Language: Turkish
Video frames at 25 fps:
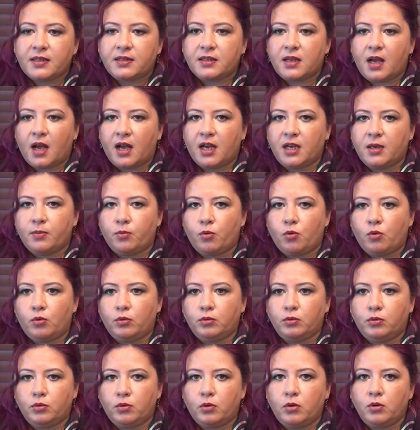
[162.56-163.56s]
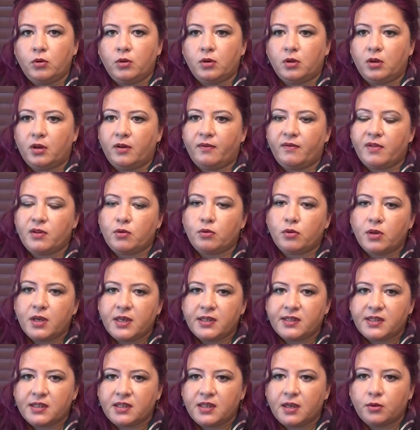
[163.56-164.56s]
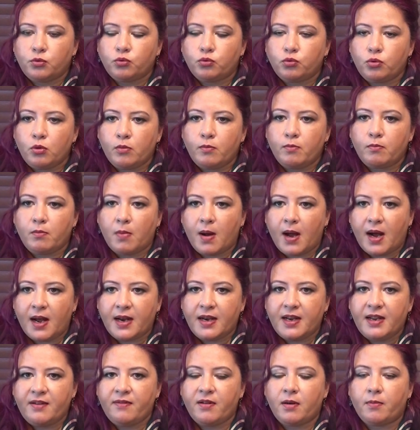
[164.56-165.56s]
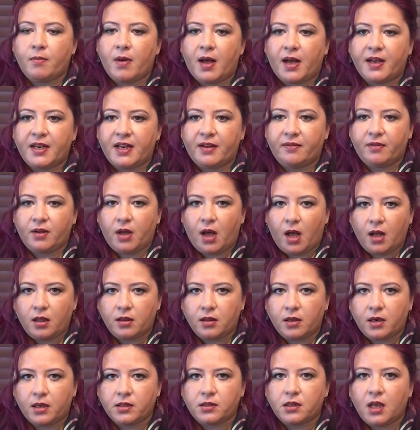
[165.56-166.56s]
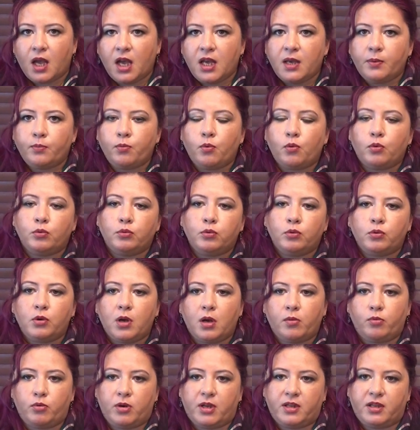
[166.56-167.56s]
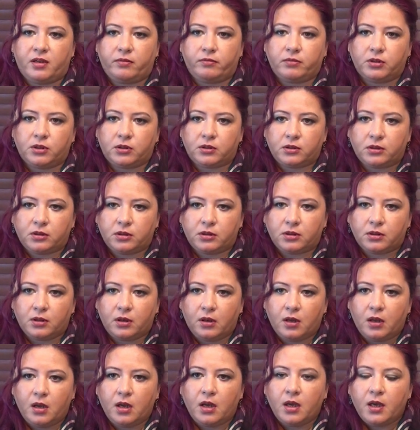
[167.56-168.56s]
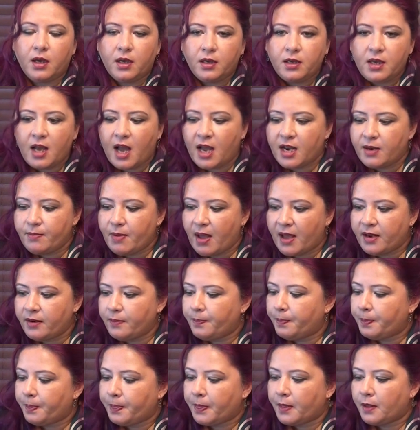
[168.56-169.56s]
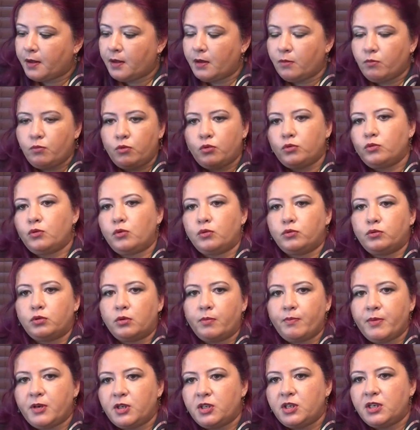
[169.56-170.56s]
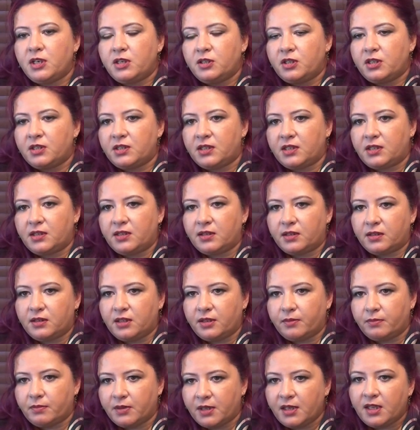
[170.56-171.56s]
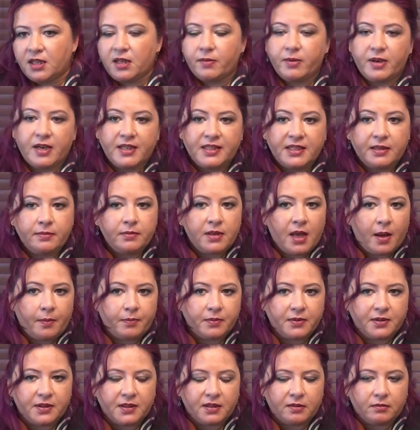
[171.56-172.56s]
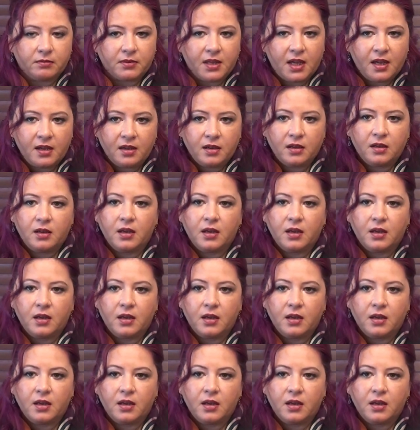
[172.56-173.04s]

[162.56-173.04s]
sahibi olduğu ve dolayısıyla tüm mali ve manevi haklara sahip olduğu kabul edilmiştir. Yani ben burada oturup bir şiir çiziktirdiğimde ya da bir resim yaptığımda